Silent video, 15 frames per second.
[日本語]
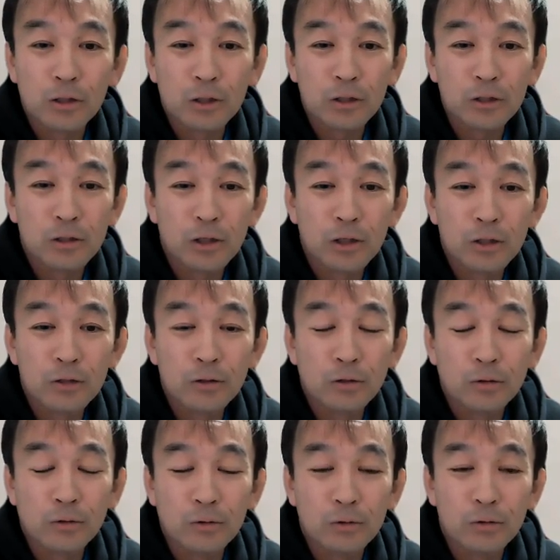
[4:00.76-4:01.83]
なら1ヶ
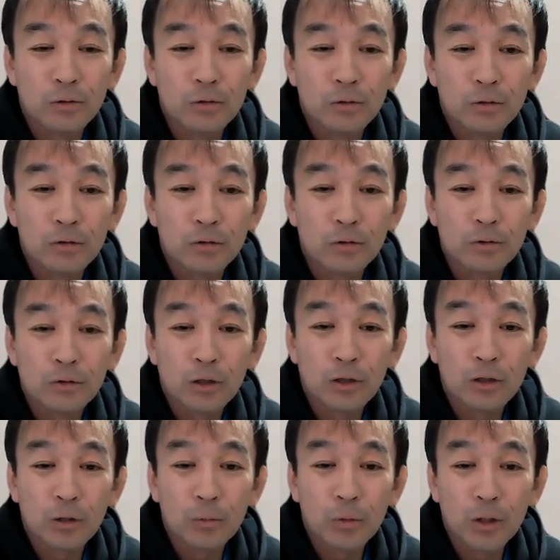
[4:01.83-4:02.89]
月続
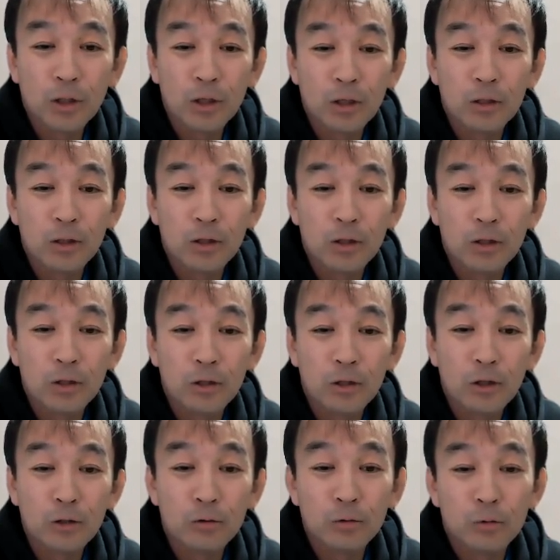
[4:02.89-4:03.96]
けてみてっ
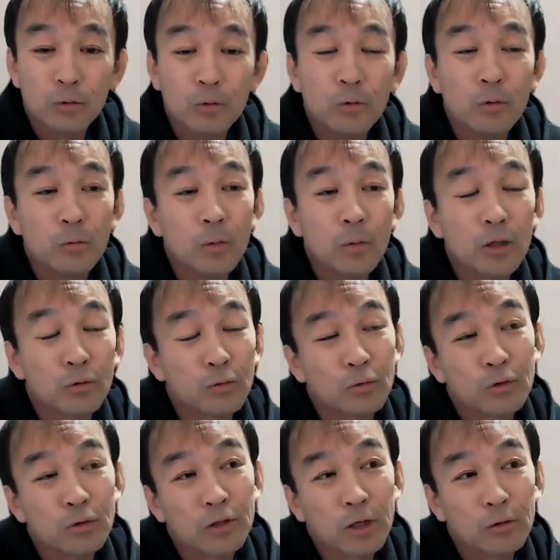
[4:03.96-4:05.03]
ていうのを、
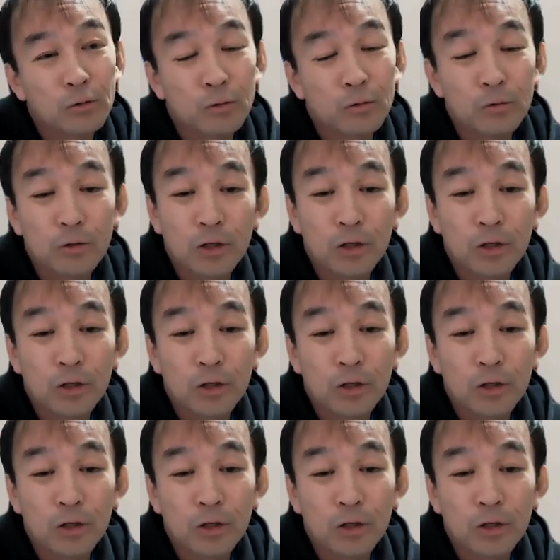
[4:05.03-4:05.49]
最初の